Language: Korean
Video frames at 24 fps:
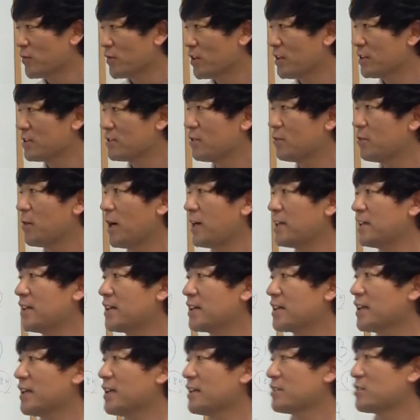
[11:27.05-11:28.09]
그래서
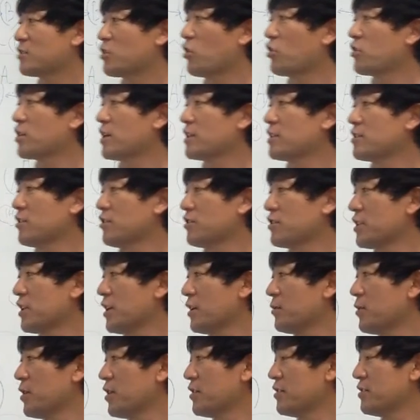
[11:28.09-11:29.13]
만약에 적게
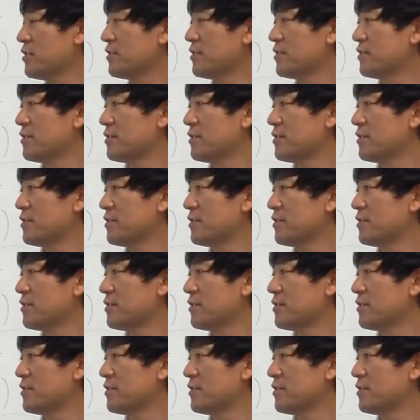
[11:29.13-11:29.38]
적었다면